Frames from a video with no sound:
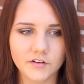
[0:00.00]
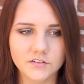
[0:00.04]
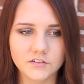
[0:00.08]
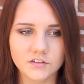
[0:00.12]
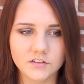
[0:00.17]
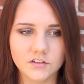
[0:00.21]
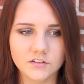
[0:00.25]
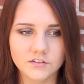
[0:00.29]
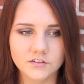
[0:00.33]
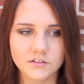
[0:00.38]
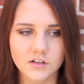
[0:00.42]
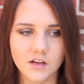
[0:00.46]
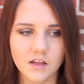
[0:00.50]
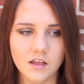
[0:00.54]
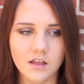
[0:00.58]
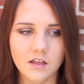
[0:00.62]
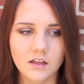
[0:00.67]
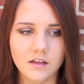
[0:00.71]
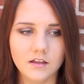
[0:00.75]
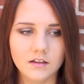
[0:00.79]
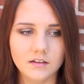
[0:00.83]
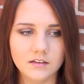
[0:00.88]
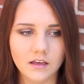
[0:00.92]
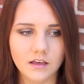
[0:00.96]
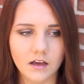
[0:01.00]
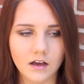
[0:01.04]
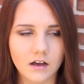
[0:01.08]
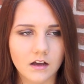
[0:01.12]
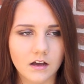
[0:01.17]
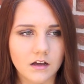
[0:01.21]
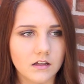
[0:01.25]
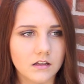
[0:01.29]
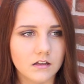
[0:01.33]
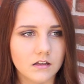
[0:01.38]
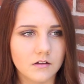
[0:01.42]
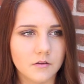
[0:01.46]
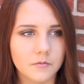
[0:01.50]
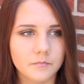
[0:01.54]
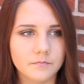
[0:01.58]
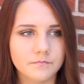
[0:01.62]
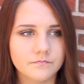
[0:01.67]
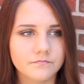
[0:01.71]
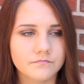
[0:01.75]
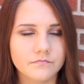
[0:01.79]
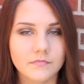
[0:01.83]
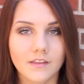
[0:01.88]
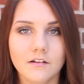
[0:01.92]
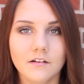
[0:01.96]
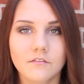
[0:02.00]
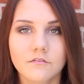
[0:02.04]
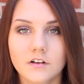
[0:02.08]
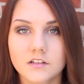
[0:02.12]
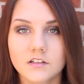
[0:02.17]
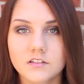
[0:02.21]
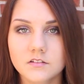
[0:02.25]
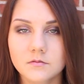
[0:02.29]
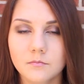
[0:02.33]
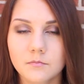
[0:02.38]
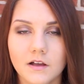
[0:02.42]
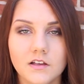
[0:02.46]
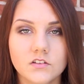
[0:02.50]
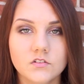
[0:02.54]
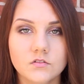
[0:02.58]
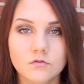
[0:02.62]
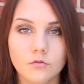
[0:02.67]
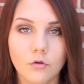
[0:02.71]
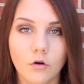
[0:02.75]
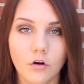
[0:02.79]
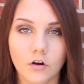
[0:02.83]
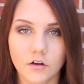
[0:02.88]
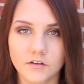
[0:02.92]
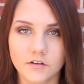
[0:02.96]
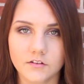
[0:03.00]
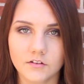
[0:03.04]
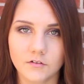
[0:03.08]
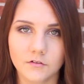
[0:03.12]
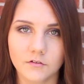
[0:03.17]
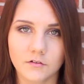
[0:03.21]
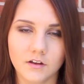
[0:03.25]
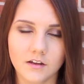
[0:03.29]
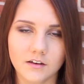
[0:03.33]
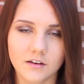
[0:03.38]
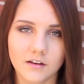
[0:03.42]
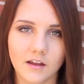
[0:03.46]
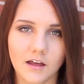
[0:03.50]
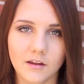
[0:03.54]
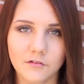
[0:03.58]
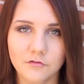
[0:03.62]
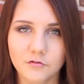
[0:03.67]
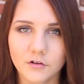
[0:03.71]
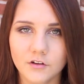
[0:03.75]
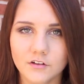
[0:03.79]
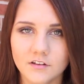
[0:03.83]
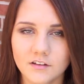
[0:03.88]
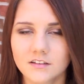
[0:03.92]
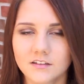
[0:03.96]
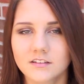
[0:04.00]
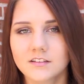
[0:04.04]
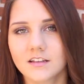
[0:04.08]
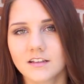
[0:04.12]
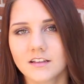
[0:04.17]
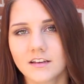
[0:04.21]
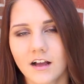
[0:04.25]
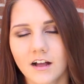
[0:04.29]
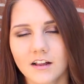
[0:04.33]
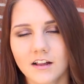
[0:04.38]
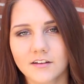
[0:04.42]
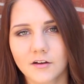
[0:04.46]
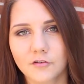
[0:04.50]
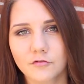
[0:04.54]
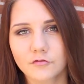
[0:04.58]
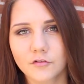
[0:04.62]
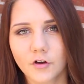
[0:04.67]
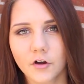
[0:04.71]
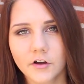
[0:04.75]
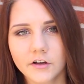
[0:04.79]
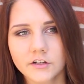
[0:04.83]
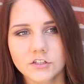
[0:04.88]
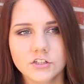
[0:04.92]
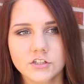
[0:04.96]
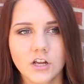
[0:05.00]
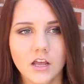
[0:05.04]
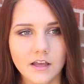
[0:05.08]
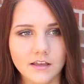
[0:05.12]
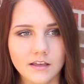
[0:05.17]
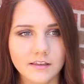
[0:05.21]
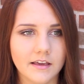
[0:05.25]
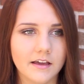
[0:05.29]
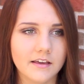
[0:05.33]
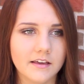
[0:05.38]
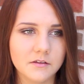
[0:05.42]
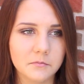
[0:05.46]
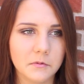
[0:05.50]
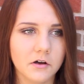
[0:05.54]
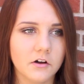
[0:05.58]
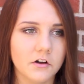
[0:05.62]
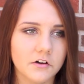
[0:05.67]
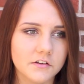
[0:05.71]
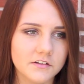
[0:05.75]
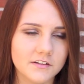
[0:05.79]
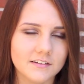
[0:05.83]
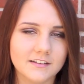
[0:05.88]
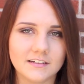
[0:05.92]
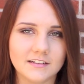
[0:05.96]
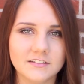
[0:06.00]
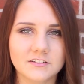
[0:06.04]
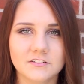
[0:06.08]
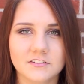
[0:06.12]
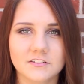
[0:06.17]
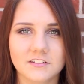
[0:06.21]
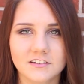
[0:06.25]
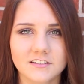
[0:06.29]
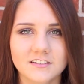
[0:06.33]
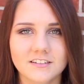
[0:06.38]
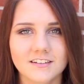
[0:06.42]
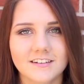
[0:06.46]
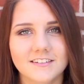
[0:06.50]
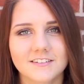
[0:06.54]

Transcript: Russisch, ja, ähm, was machst du heute? Und dann antworte ich denen halt auf Deutsch, ja, ich mache heute das und das.